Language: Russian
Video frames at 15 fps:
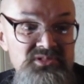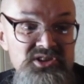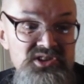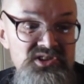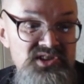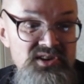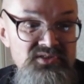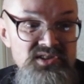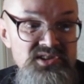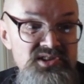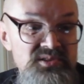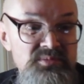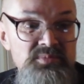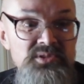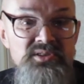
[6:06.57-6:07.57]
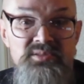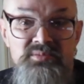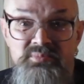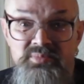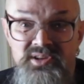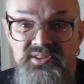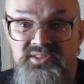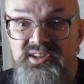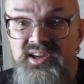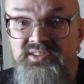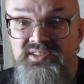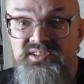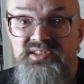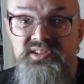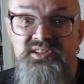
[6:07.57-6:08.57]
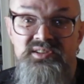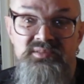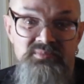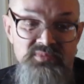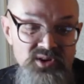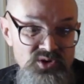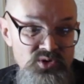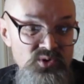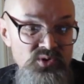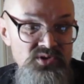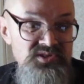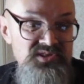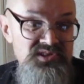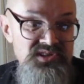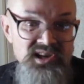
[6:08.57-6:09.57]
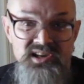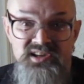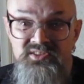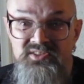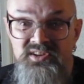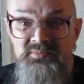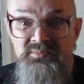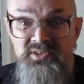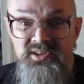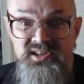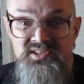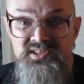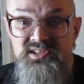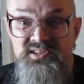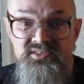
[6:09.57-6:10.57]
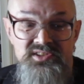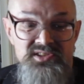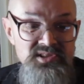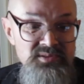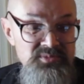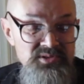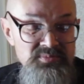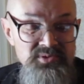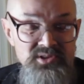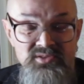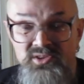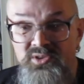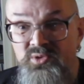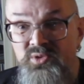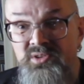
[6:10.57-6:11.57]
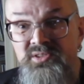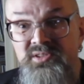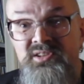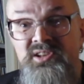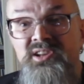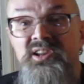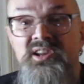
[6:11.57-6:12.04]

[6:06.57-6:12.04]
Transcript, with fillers: независимый британский рок старого разлива 71 год –